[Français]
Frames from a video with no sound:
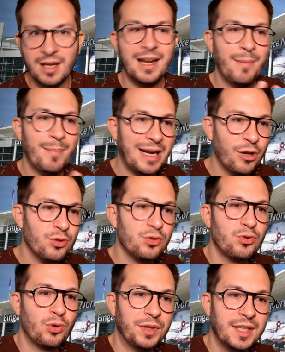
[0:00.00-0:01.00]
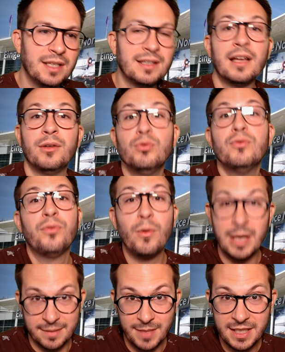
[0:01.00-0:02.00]
la balance du côté d'un nouveau
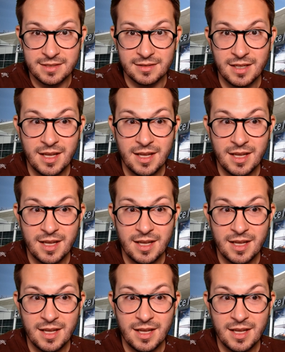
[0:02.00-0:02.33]
Batman,